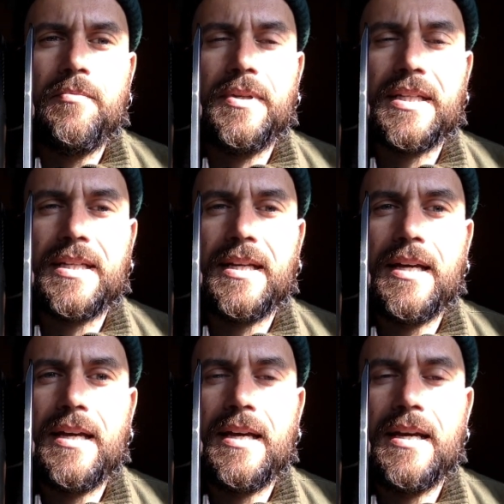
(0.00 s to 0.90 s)

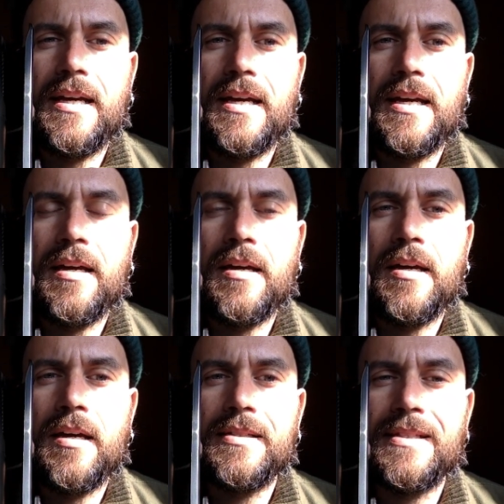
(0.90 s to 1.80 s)

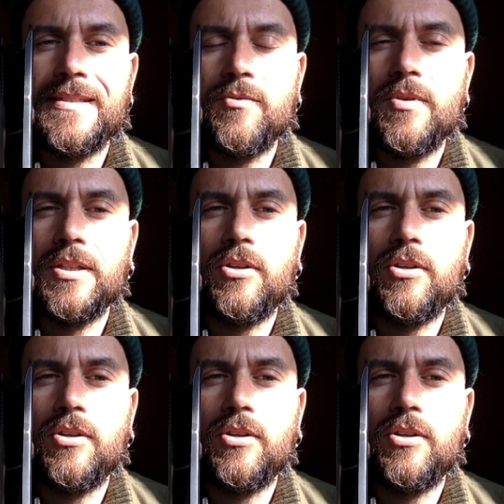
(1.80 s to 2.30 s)
perché senza nulla